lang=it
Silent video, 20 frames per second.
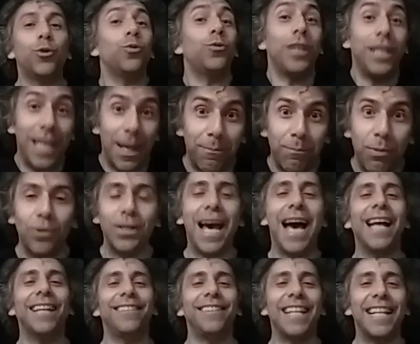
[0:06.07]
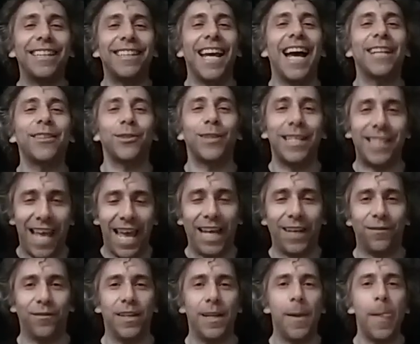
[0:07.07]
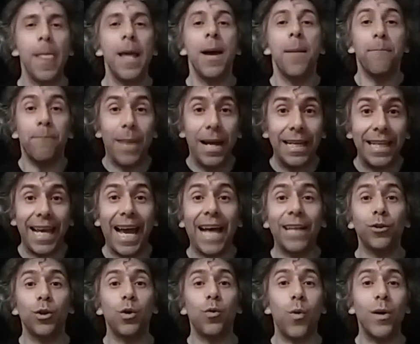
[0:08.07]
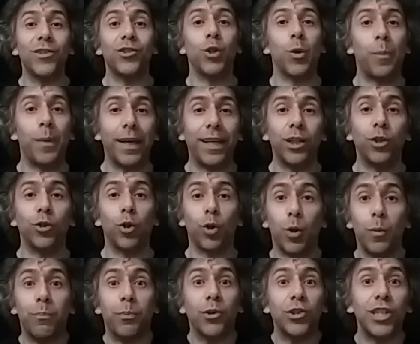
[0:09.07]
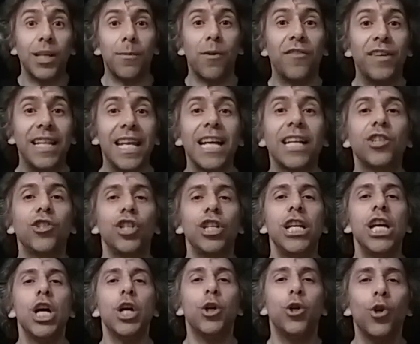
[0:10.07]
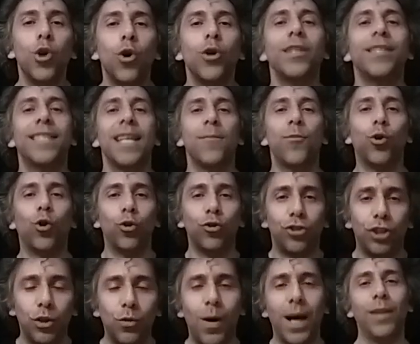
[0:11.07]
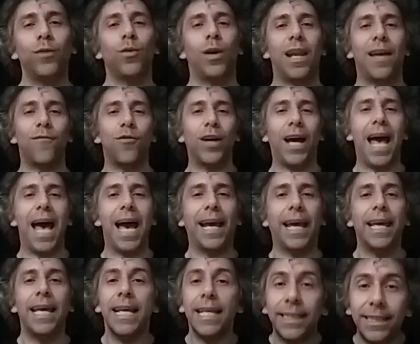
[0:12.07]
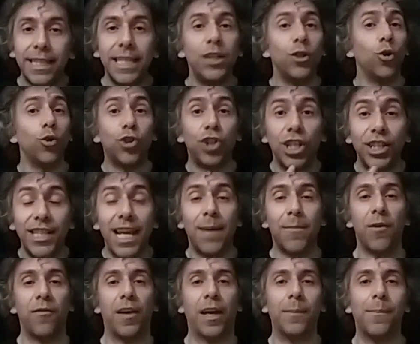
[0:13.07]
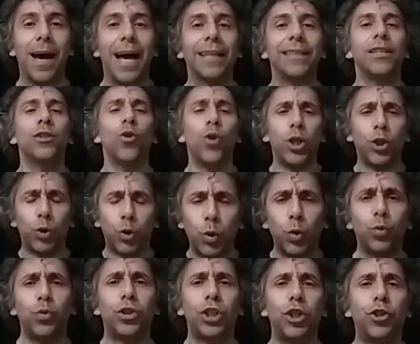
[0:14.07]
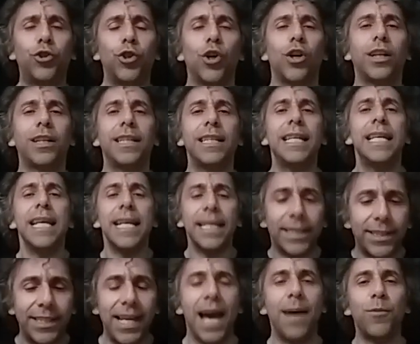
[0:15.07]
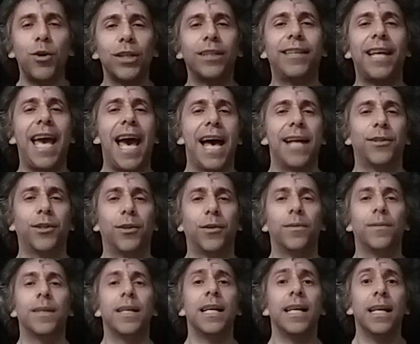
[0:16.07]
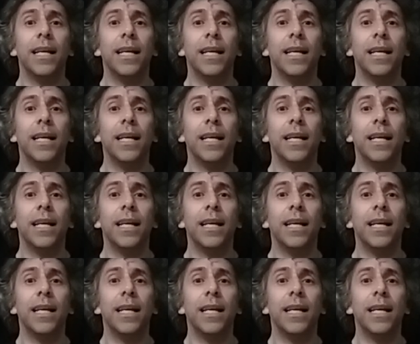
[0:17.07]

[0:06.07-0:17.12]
tutti gli abbonati del Teatro dei Servi. Malgrado in questo periodo non possiamo vederci, noi stiamo continuando a lavorare. Sì, non ci siamo fermati, noi tutti i giorni siamo in teatro.